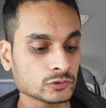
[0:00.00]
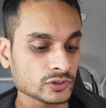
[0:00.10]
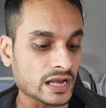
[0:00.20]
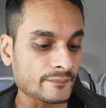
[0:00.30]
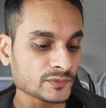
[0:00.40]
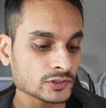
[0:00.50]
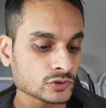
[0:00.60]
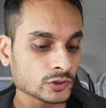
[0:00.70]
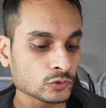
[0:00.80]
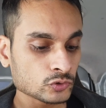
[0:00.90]
तो ये आपने
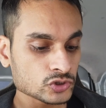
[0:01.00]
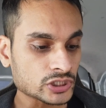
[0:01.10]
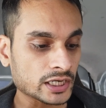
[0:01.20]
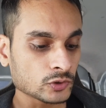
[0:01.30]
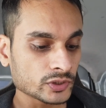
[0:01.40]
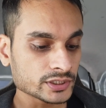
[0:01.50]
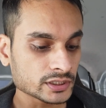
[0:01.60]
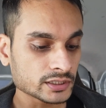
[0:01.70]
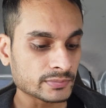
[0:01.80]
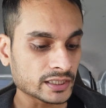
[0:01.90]
जो है गो टू स्टार्ट
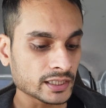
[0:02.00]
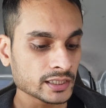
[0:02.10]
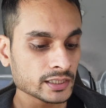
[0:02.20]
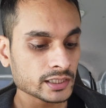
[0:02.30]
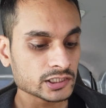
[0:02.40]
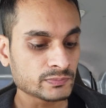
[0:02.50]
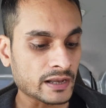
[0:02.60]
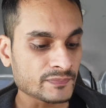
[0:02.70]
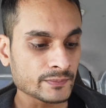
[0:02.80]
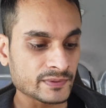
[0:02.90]
लोकेशन का बटन है इस
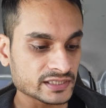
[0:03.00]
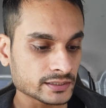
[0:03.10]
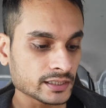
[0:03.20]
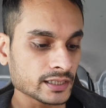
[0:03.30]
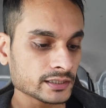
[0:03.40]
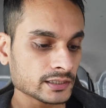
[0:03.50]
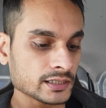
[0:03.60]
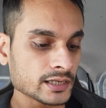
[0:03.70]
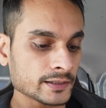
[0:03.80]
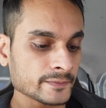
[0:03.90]
पर आपने प्रेस करना है
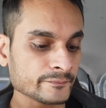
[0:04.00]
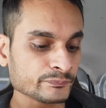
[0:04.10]
ठीक है